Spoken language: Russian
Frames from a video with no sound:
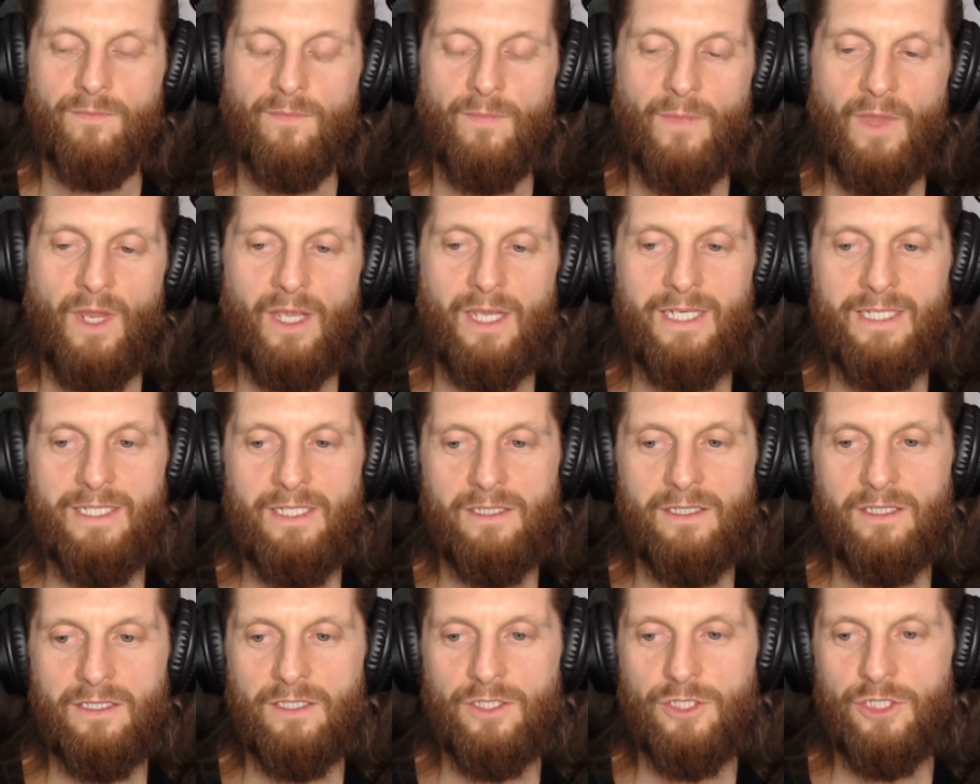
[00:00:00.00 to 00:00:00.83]
Если
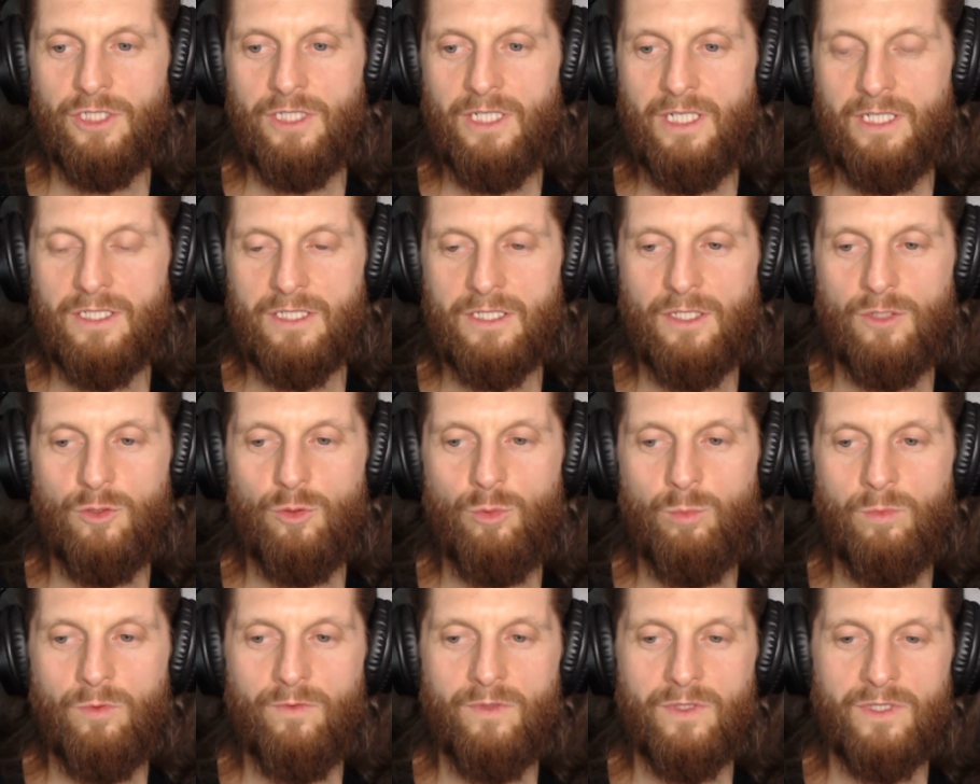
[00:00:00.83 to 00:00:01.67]
ты начинаешь
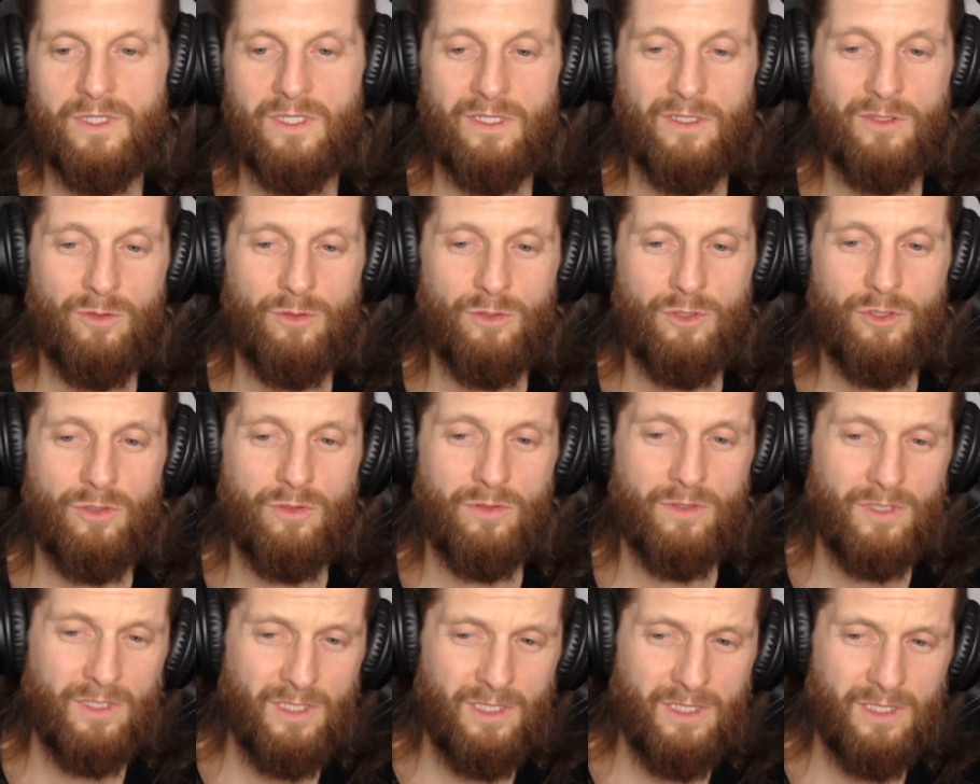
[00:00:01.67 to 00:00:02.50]
задумываться то, что
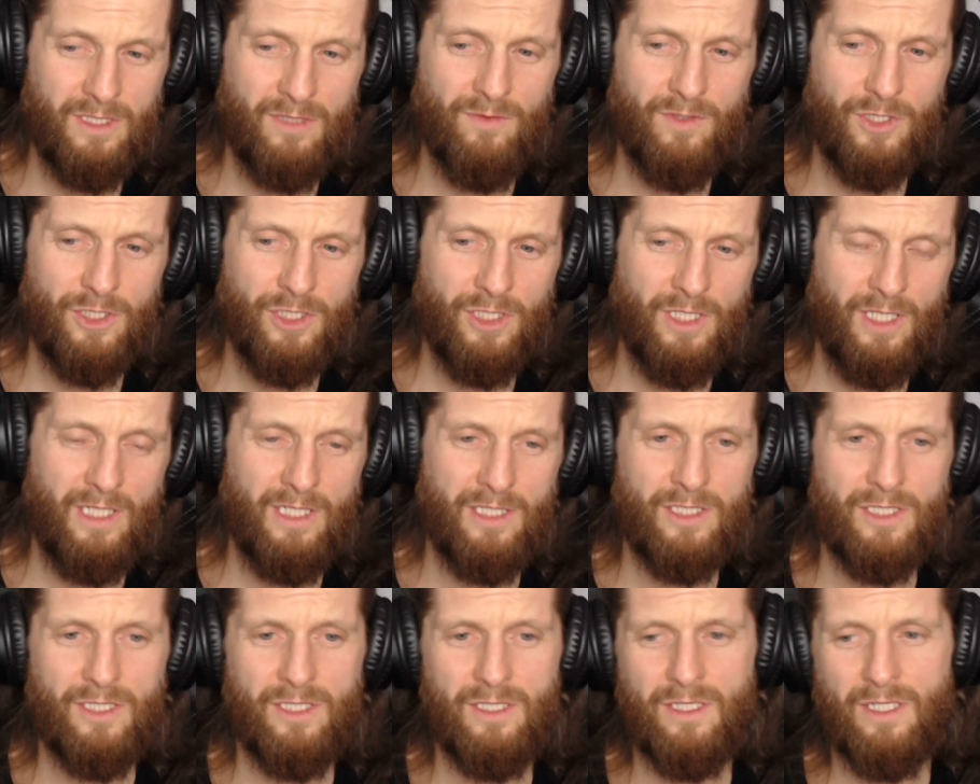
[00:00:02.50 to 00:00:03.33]
ты
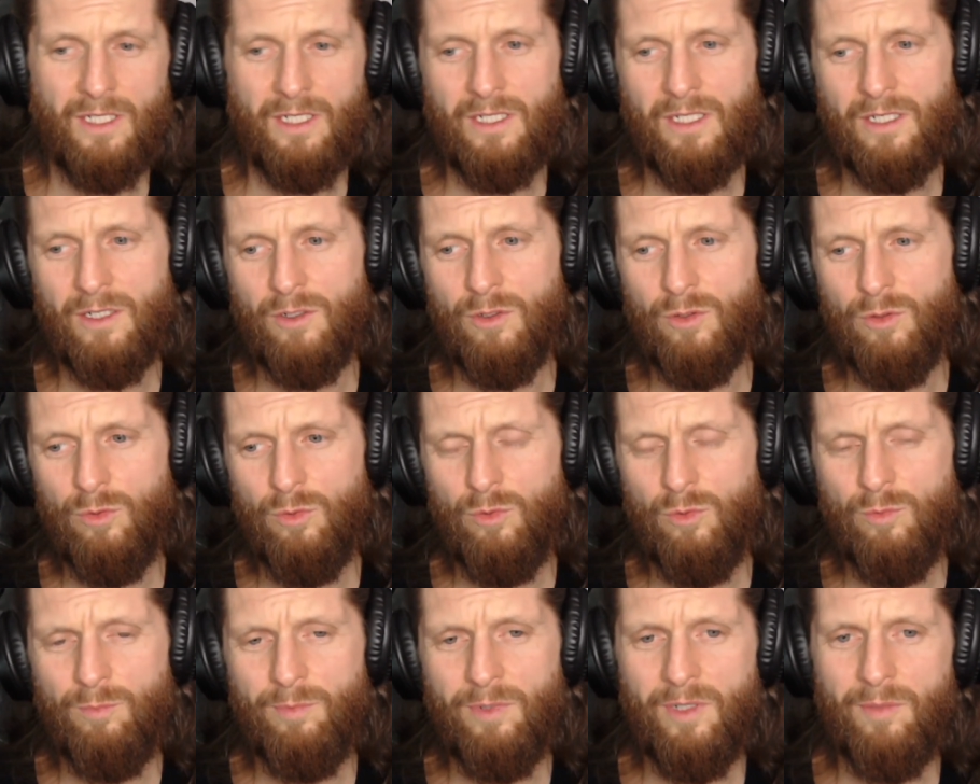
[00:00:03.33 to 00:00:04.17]
совершаешь иногда
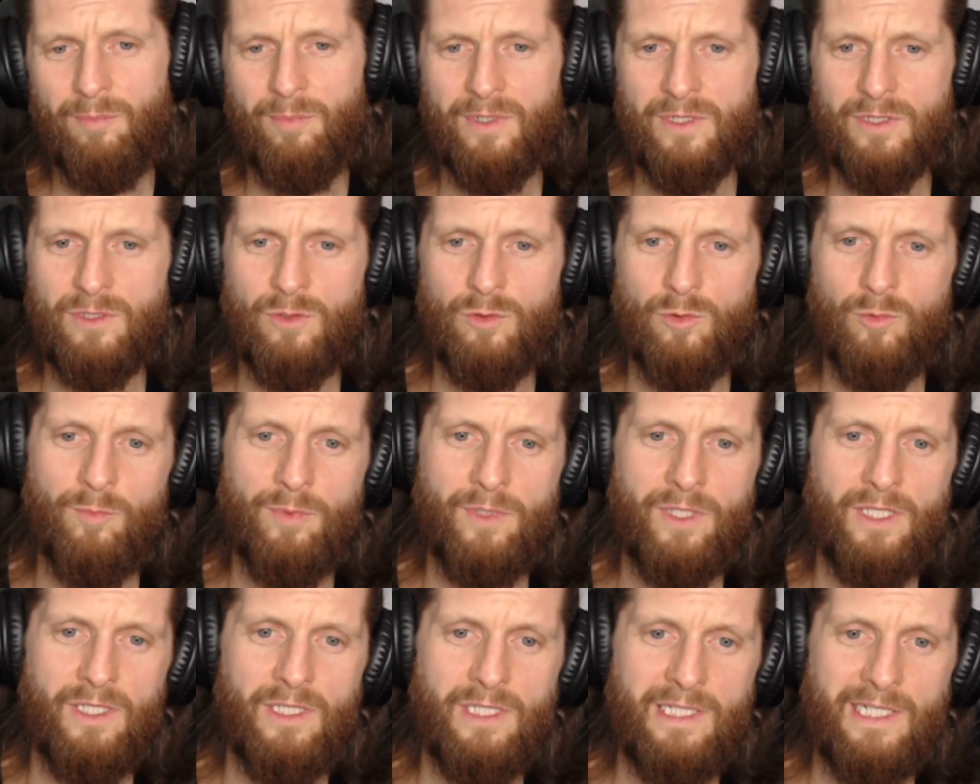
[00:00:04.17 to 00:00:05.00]
глупые
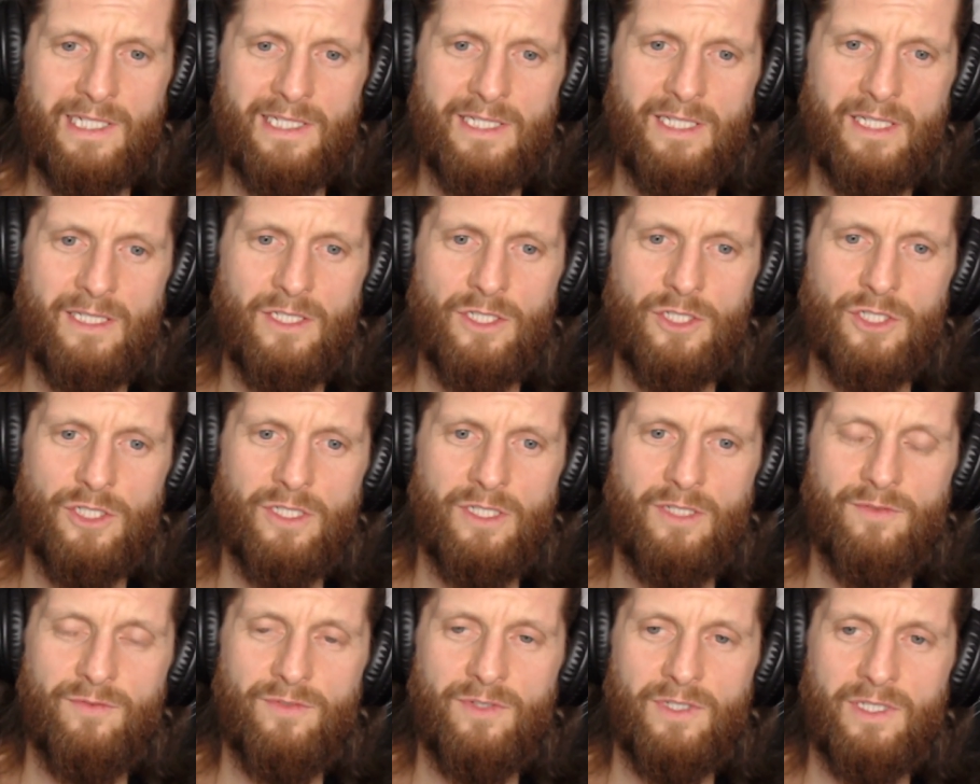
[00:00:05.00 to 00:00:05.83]
поступки,
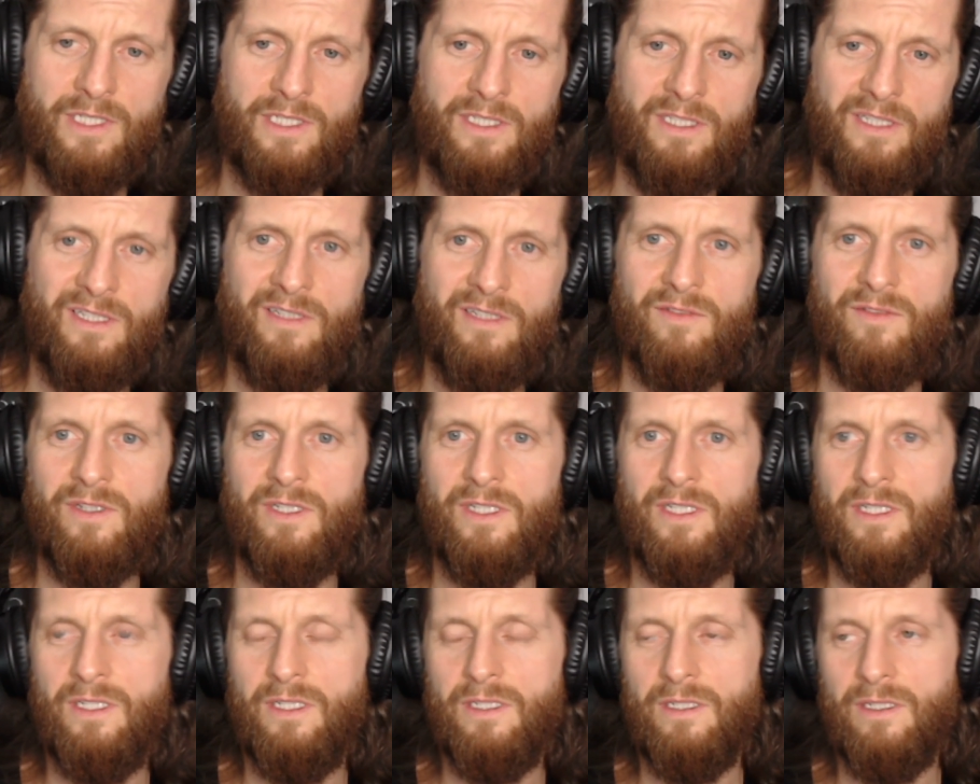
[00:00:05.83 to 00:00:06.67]
недостаточно
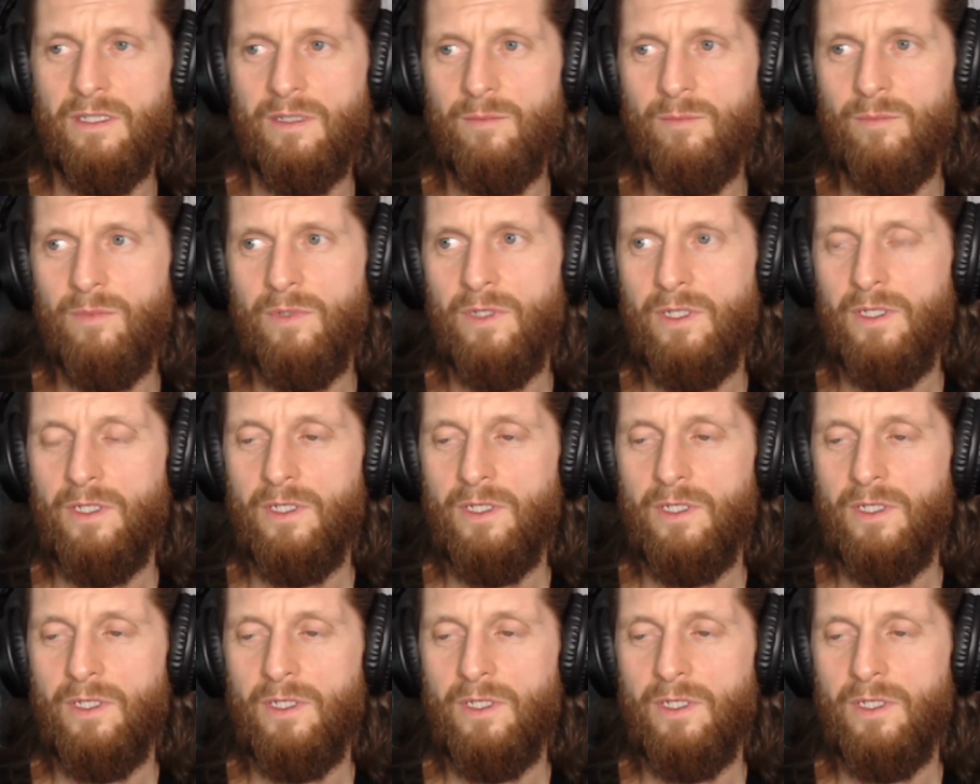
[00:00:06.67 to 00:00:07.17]
эффективные, там,